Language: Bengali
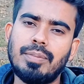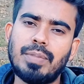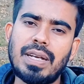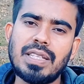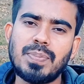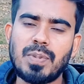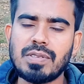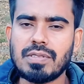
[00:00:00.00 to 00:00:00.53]
বা
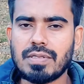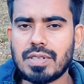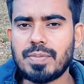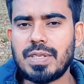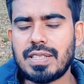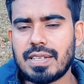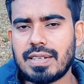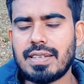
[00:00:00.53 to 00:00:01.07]
স্পন্সর
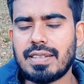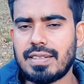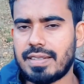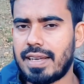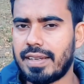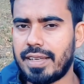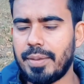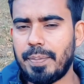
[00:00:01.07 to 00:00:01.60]
ভিসার ক্ষেত্রে
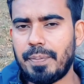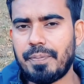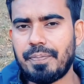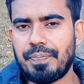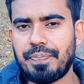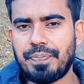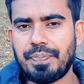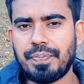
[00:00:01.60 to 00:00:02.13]
থাকে
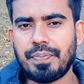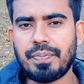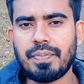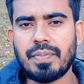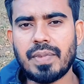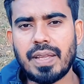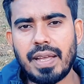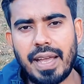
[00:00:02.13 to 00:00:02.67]

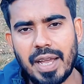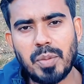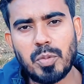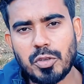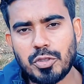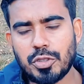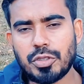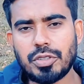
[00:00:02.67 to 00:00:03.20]
এক
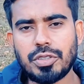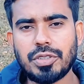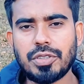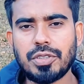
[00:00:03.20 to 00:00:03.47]
বছর